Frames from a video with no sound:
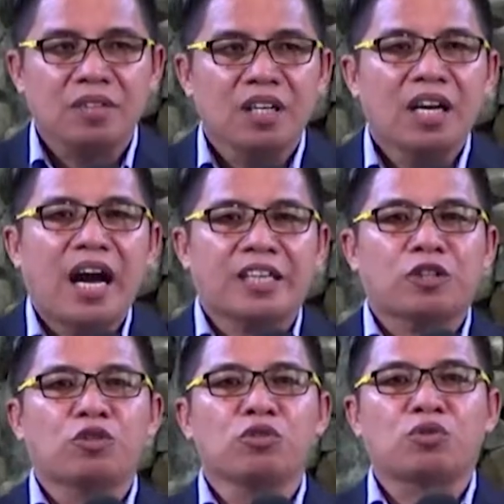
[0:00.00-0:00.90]

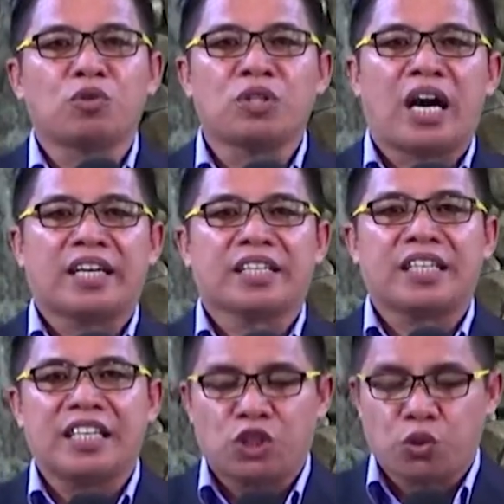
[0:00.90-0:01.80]
atong tunan
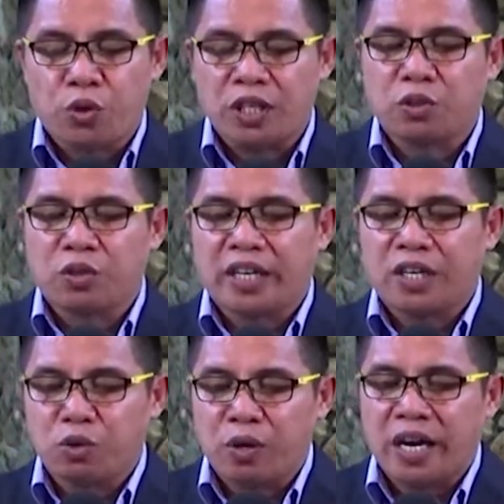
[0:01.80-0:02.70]
kining suhito nga
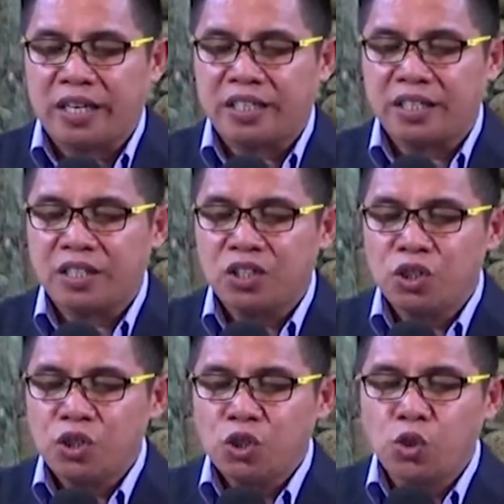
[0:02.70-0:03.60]
naguluhan,
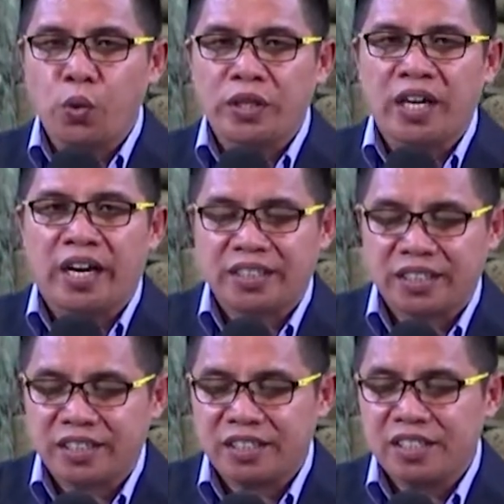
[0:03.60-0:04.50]
Sweetheart,
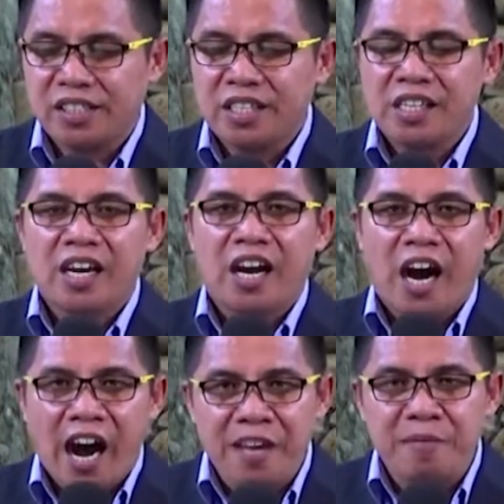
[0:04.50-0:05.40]

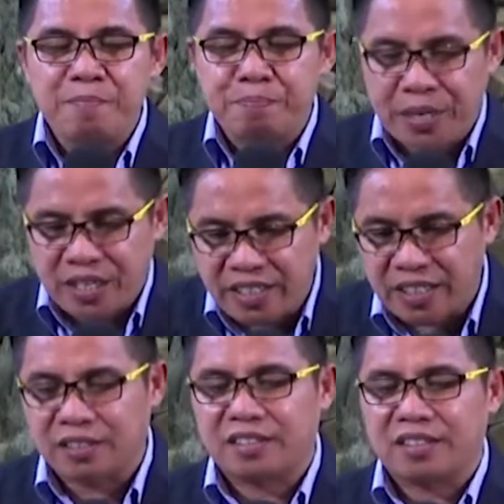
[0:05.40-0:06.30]
I'm
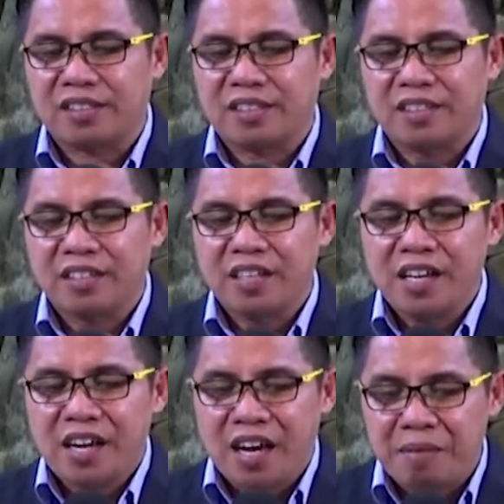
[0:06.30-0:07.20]
pregnant.
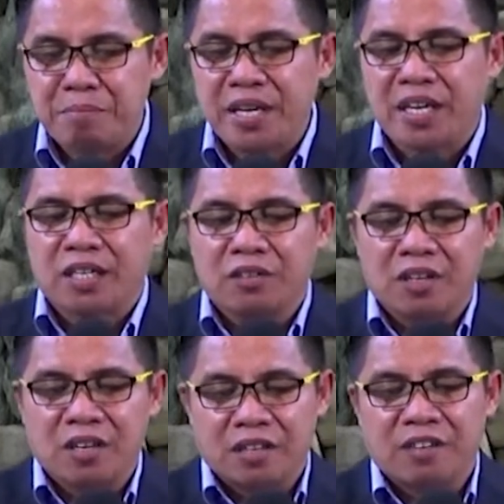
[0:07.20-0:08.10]
A
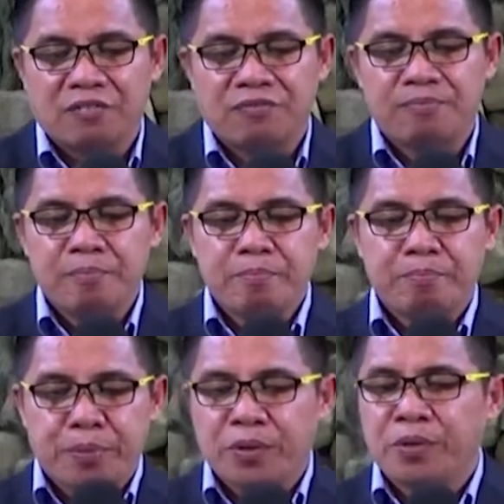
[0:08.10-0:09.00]
miracle of
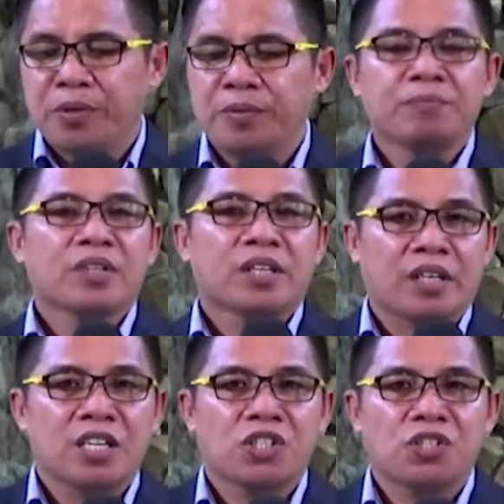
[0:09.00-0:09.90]

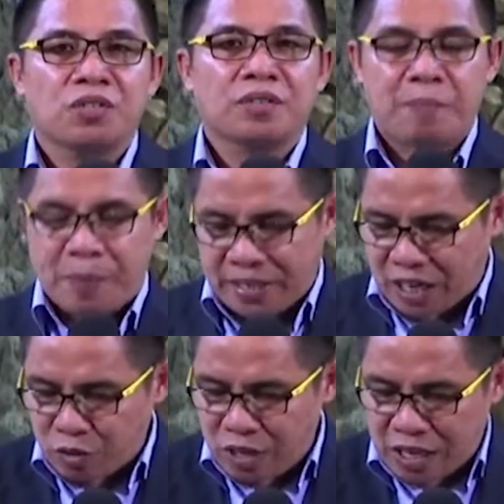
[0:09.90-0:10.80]
procreation. Apan
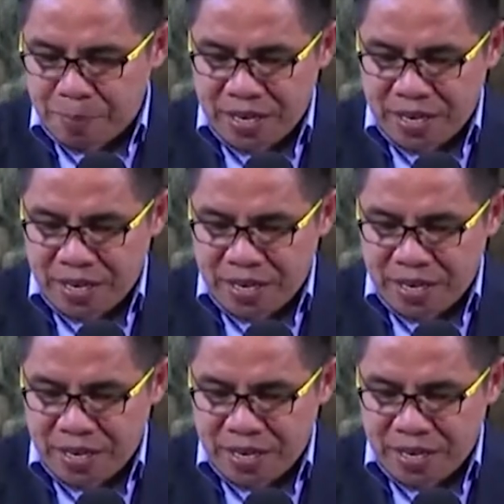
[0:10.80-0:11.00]
karon nga gabi eh,